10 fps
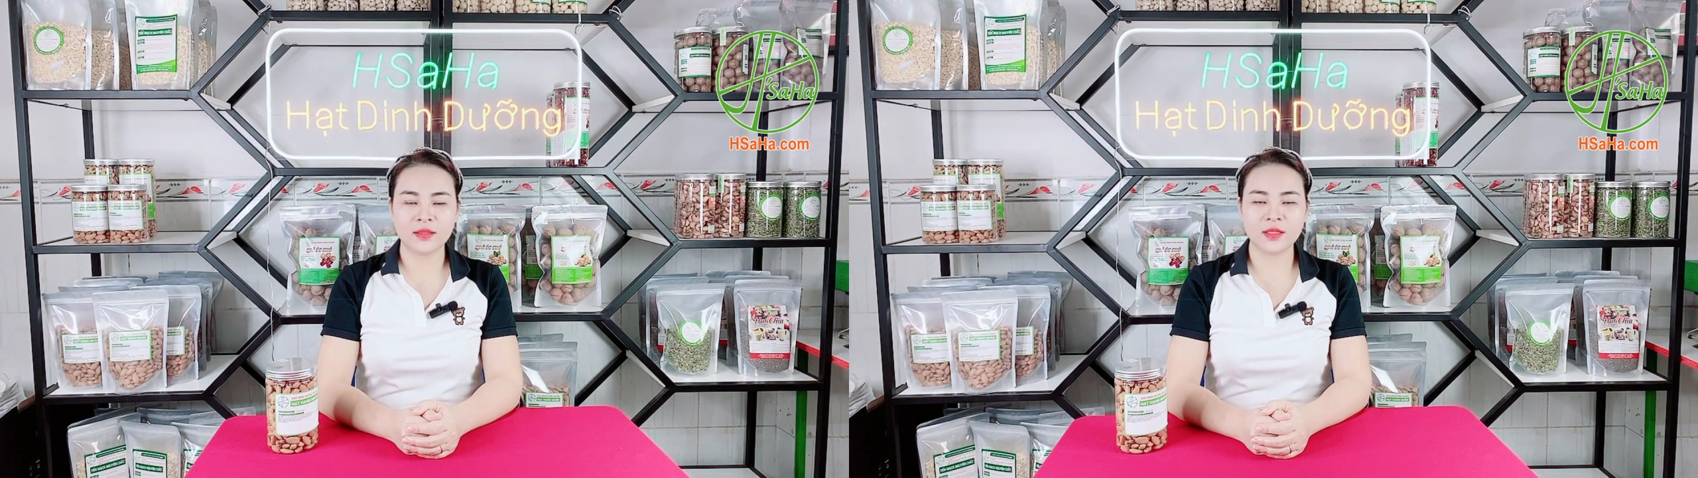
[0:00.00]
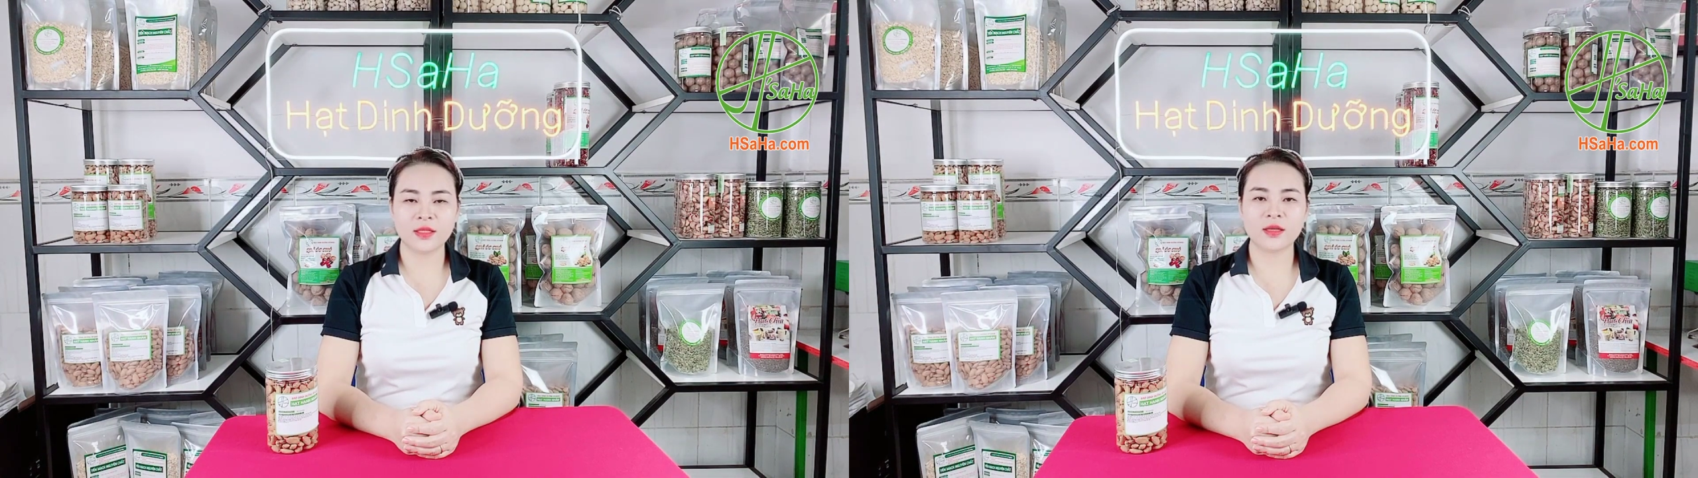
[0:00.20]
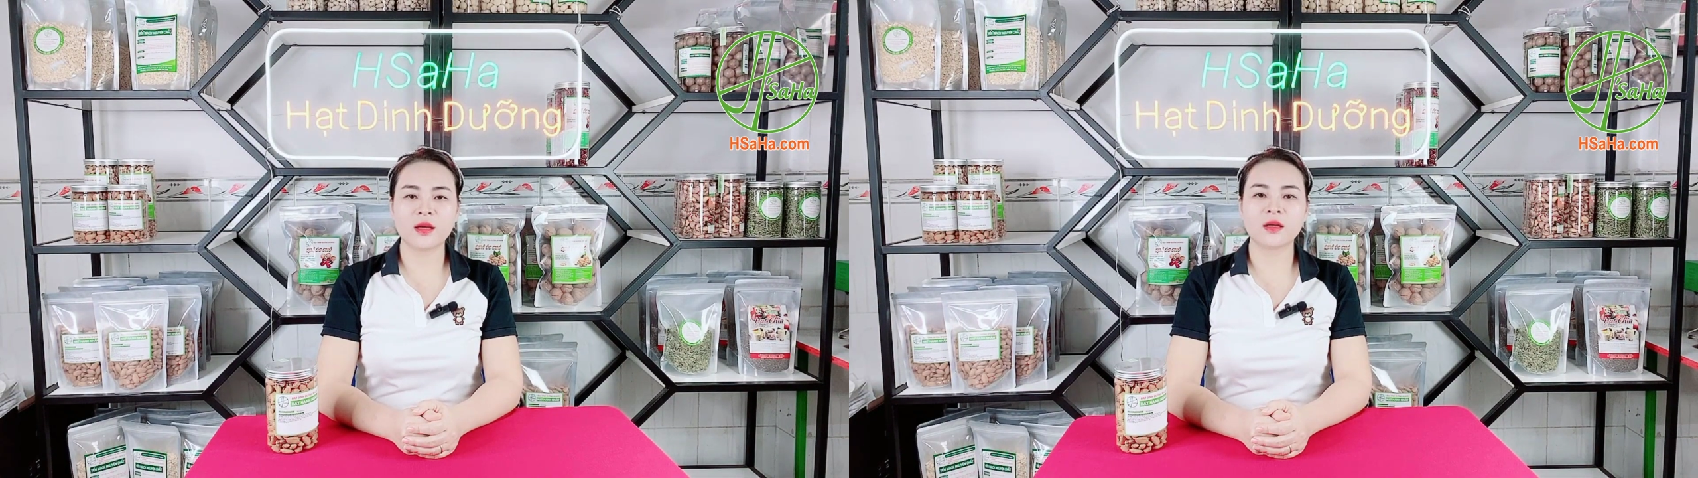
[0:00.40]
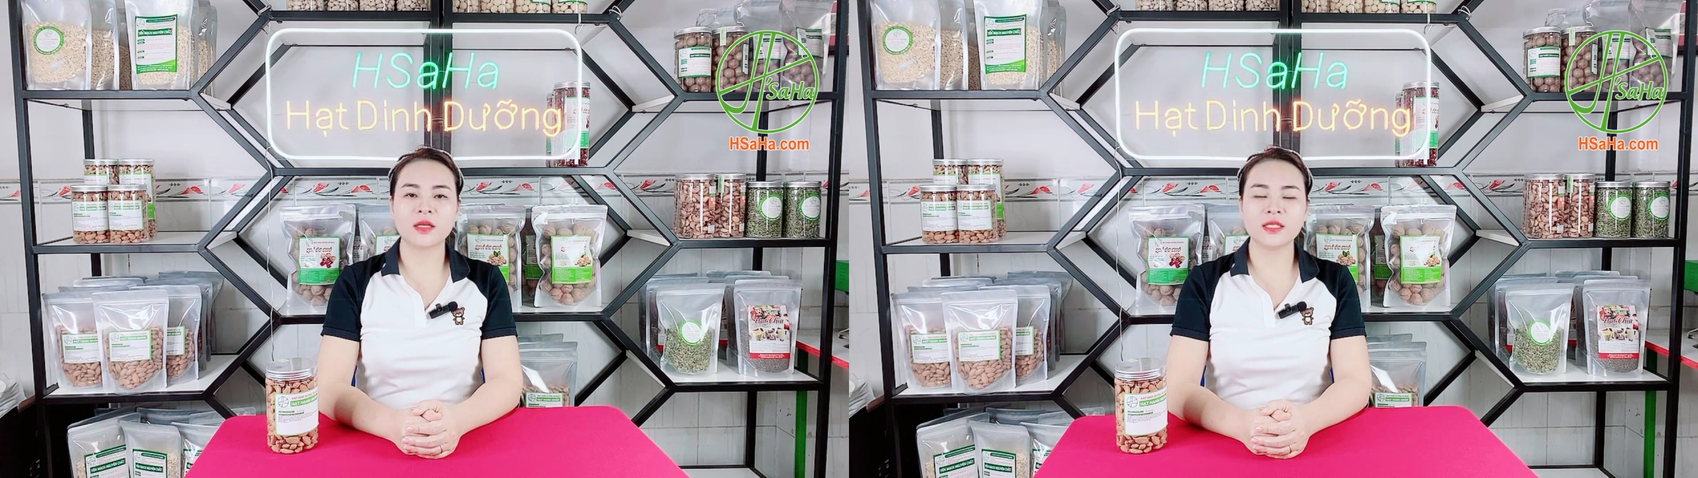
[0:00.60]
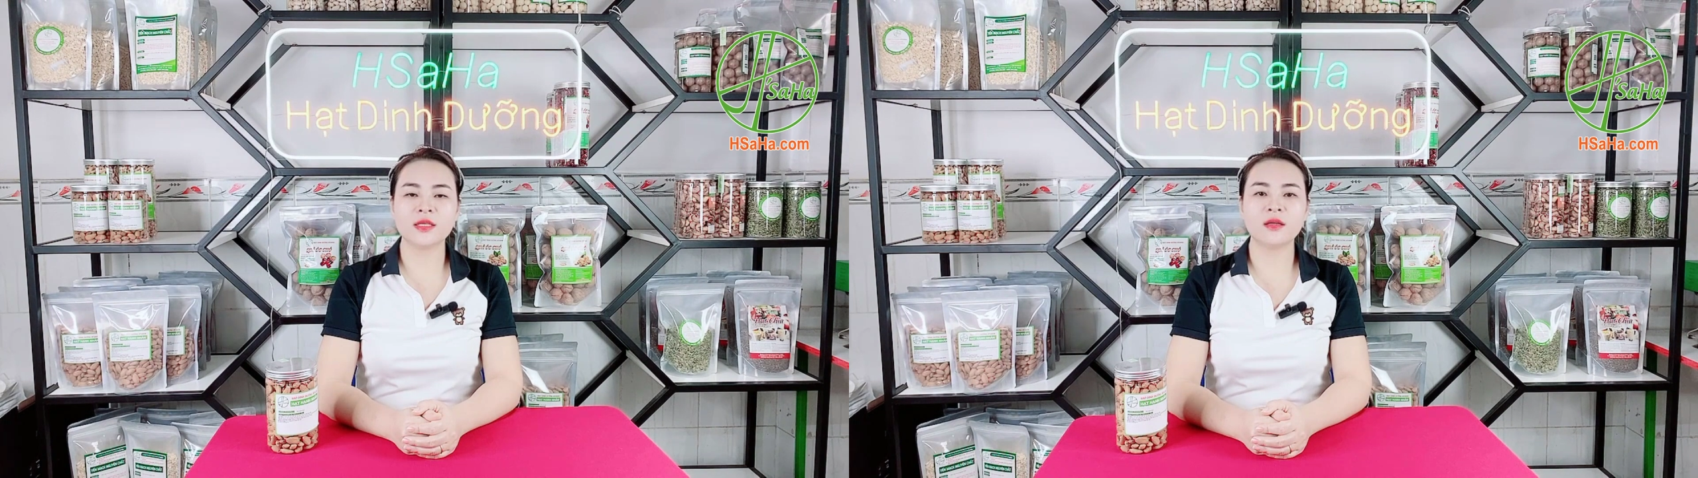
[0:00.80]
Thì
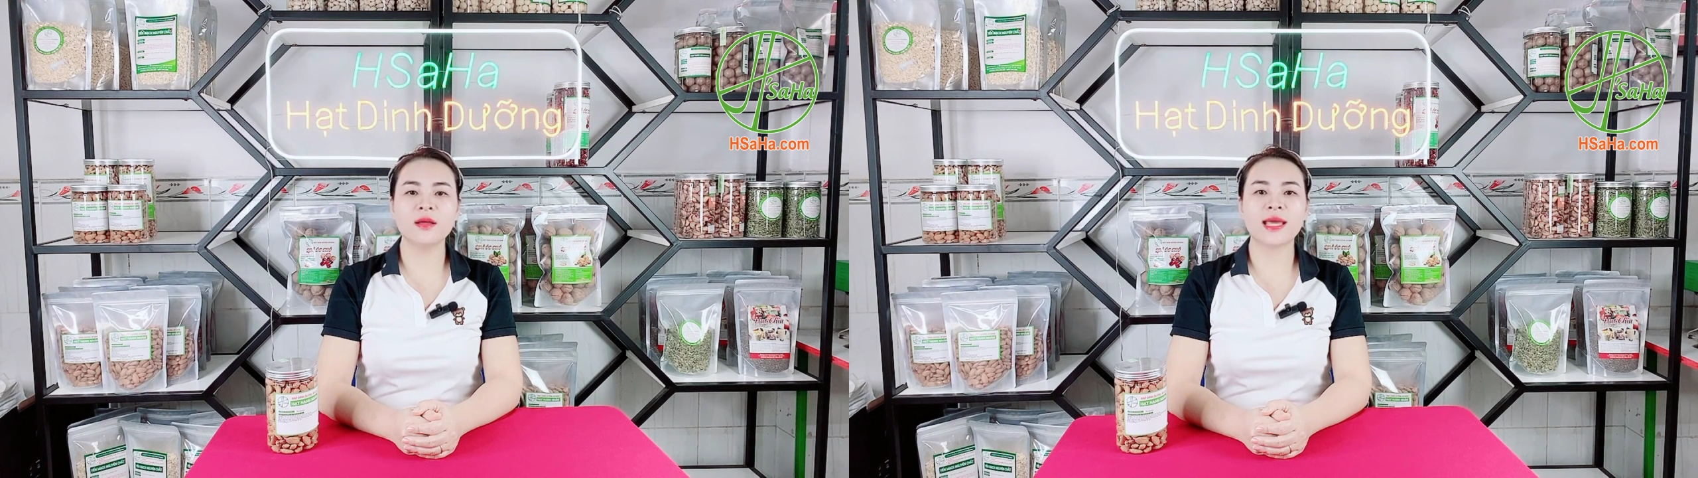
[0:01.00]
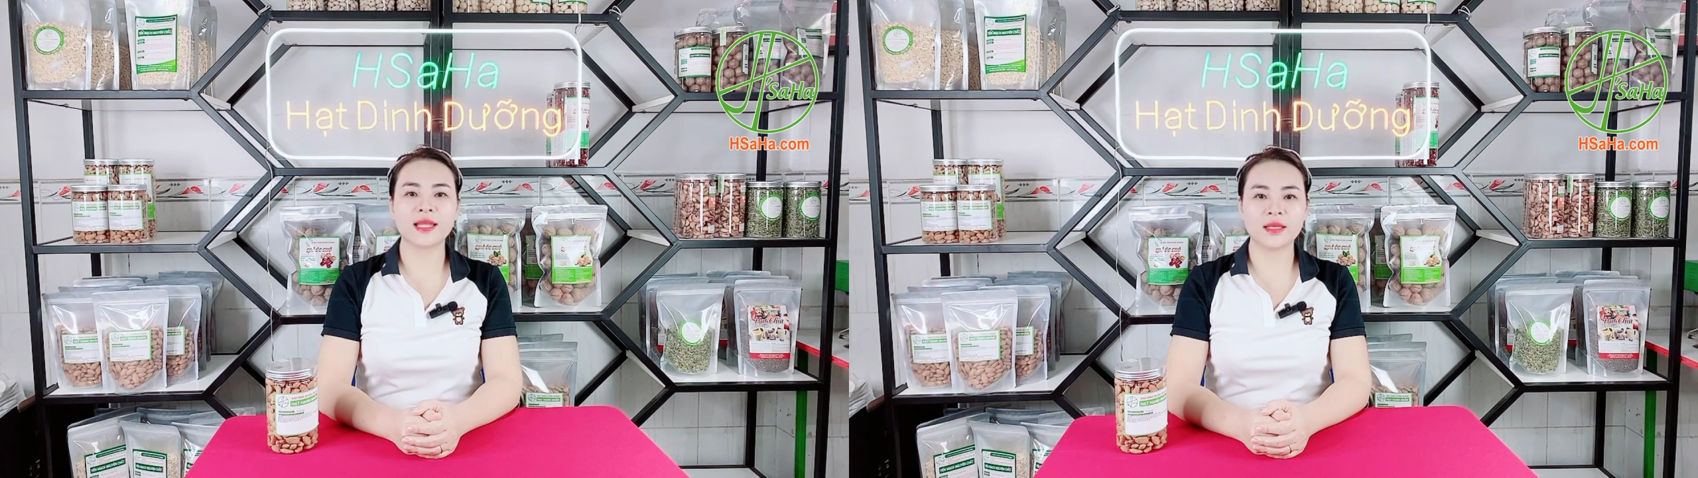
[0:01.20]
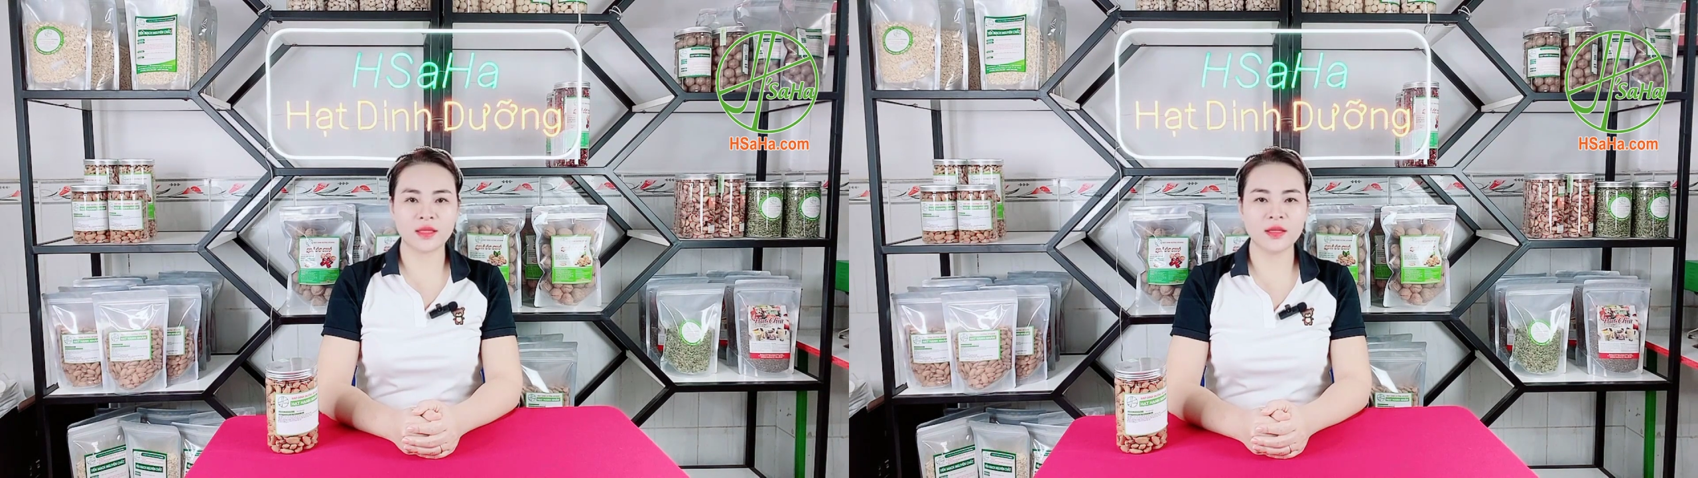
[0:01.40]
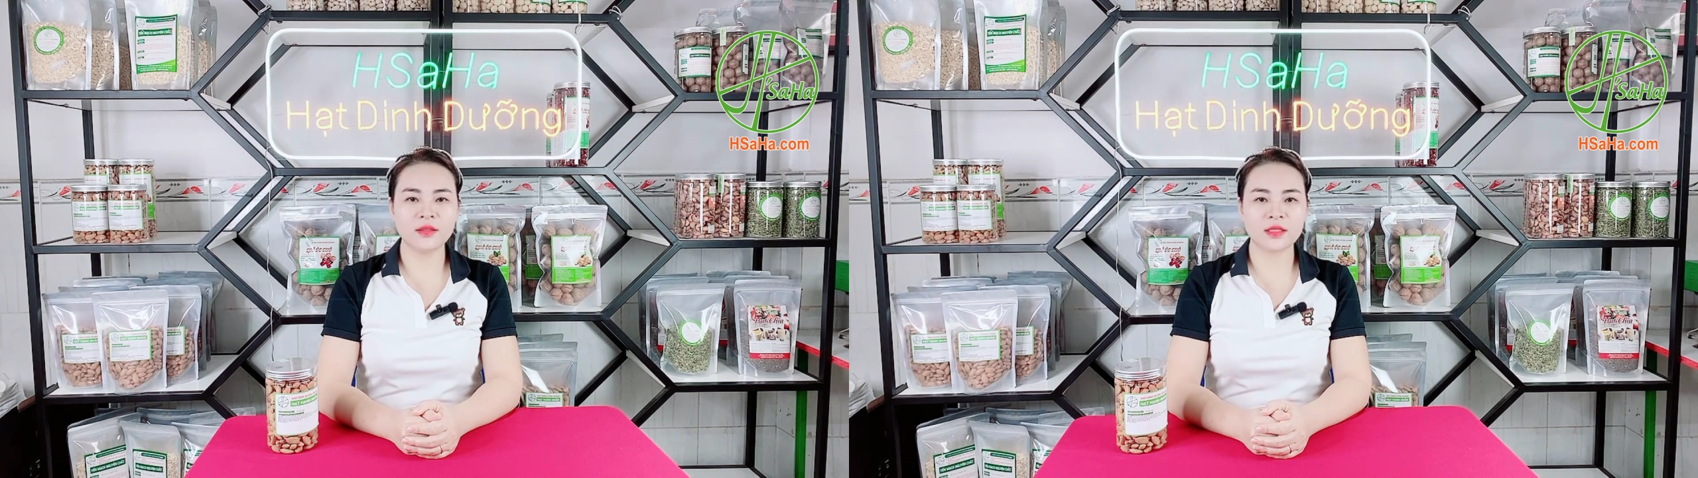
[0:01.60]
khi dị ứng hạt hạnh nhân